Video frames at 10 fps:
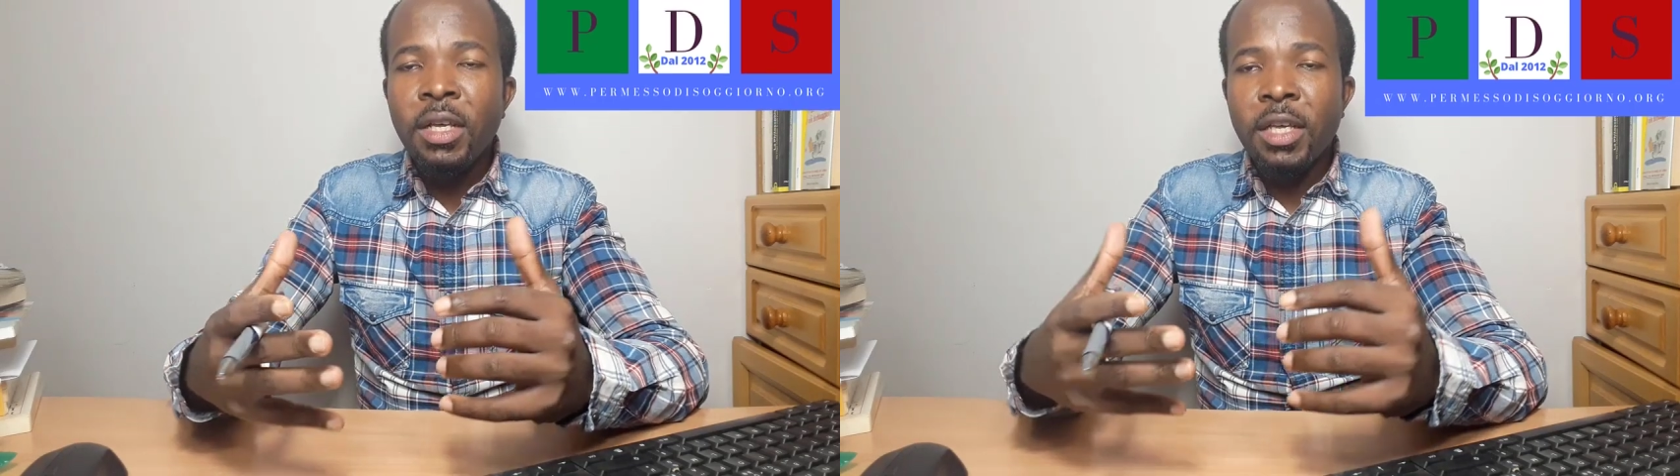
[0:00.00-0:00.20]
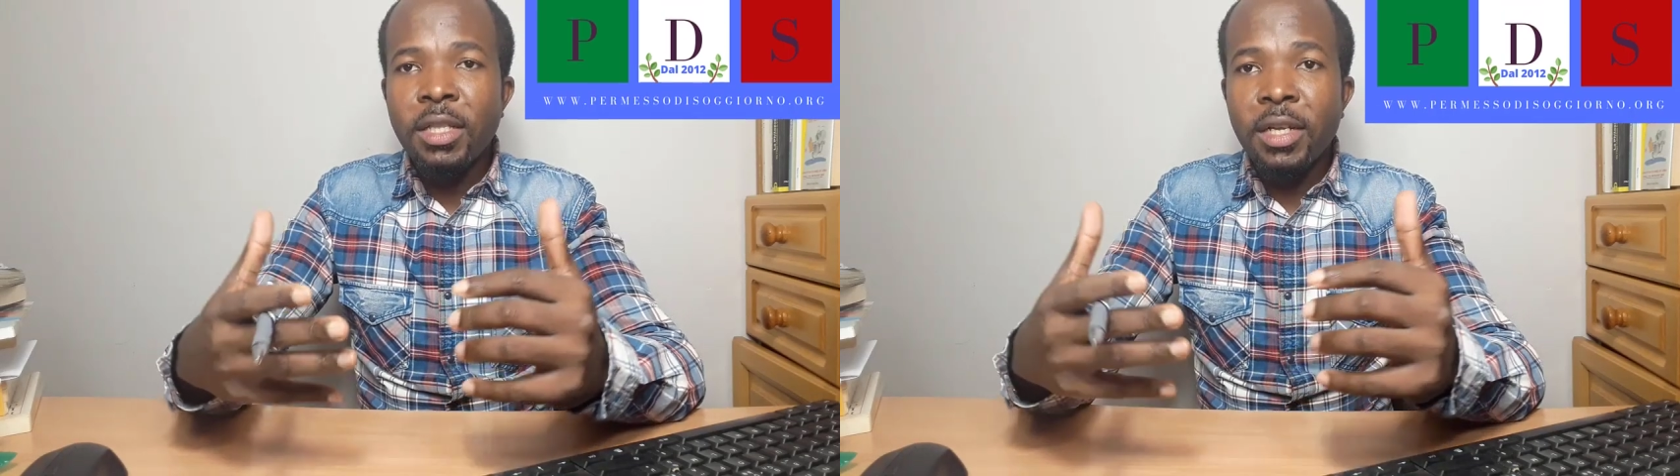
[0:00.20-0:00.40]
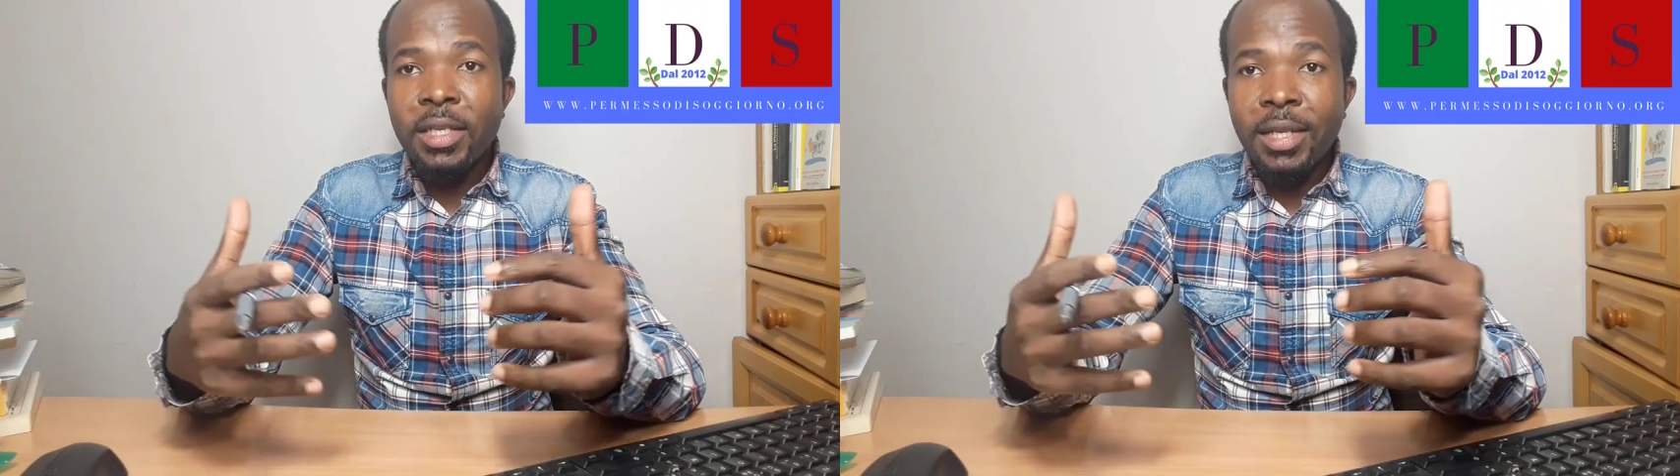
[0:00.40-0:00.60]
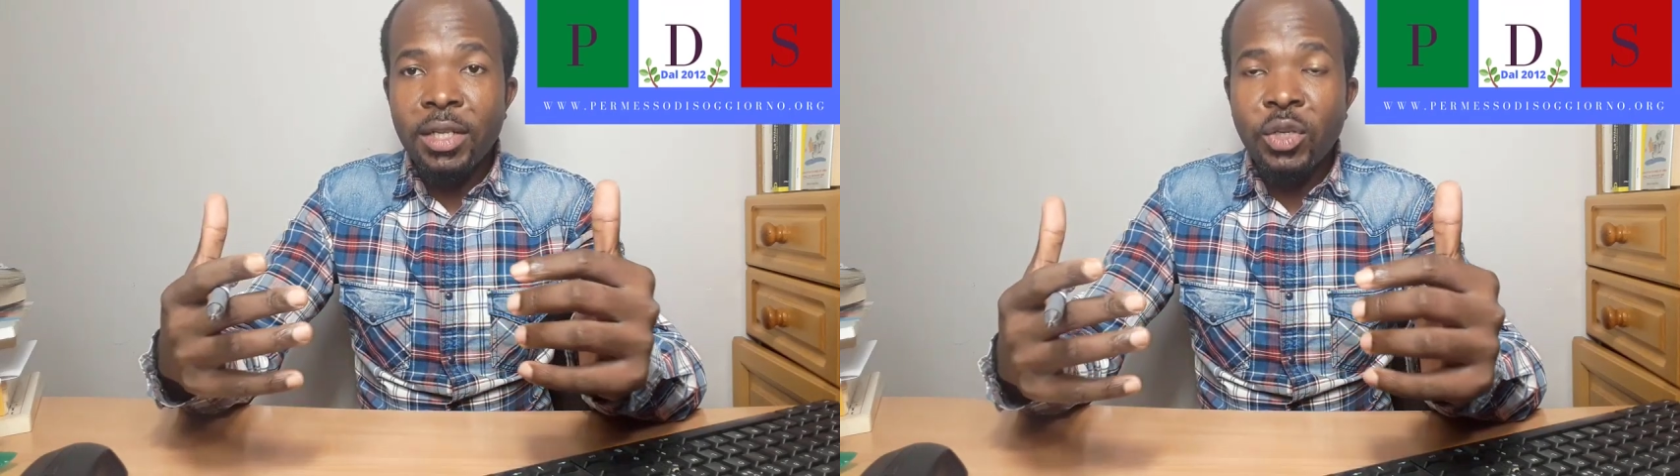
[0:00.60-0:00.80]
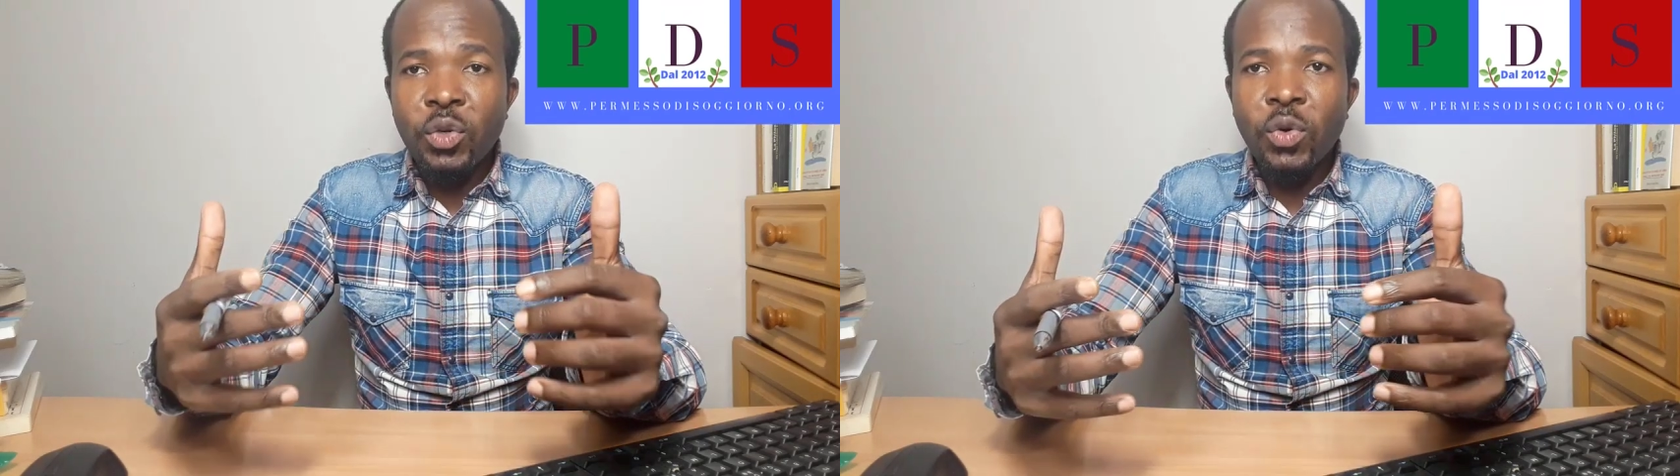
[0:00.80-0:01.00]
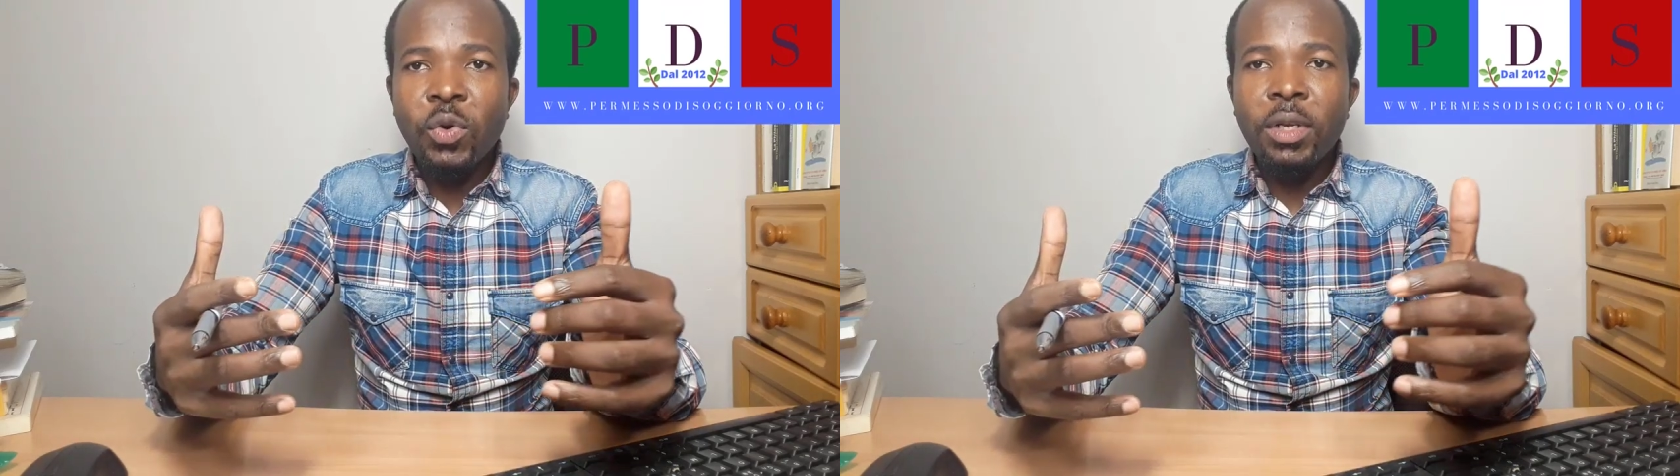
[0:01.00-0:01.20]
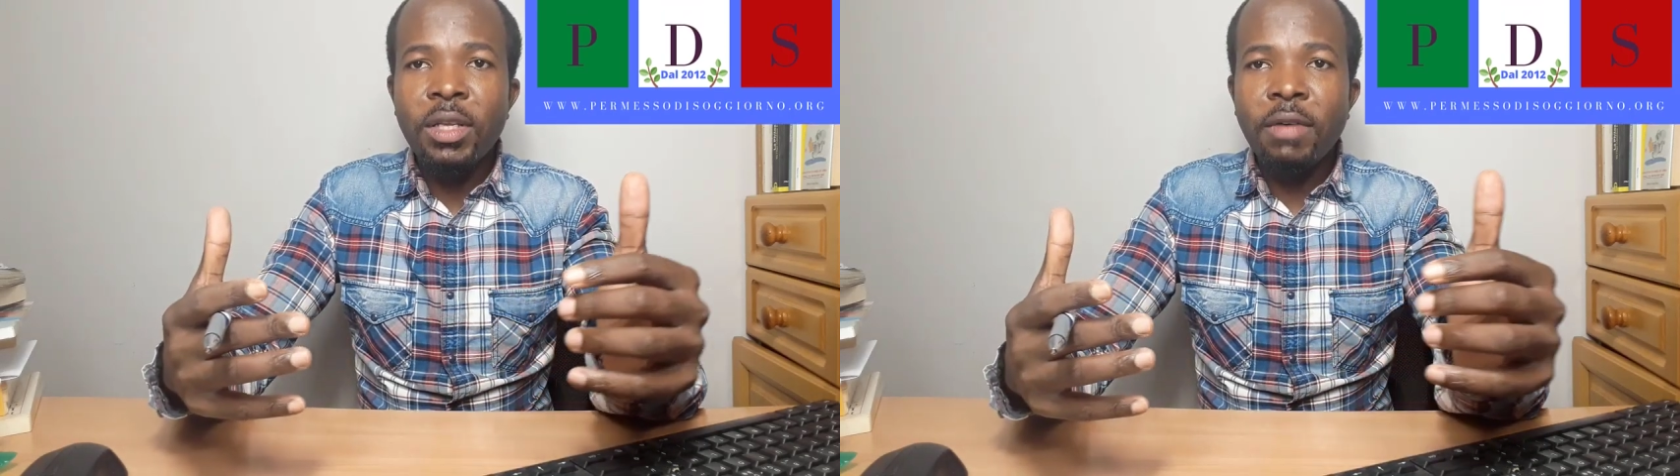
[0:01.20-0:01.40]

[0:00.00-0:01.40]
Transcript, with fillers: nelle stazioni,